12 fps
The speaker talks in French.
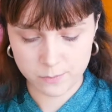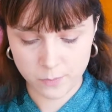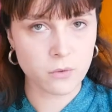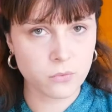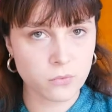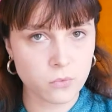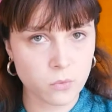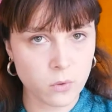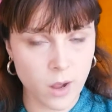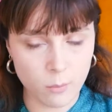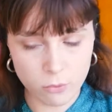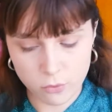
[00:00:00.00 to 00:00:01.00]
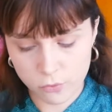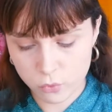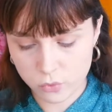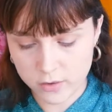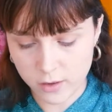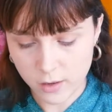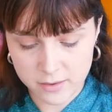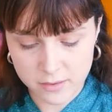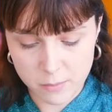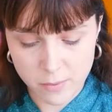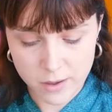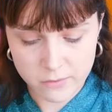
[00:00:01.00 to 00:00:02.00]
un fond un peu flouté qui
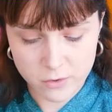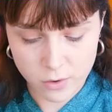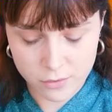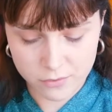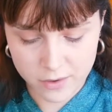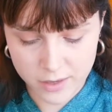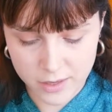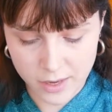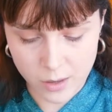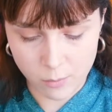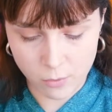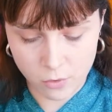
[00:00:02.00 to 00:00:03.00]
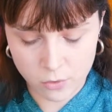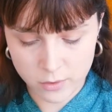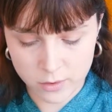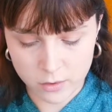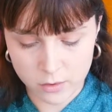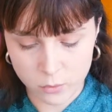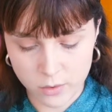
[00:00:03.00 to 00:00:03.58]
était pas évident à faire également et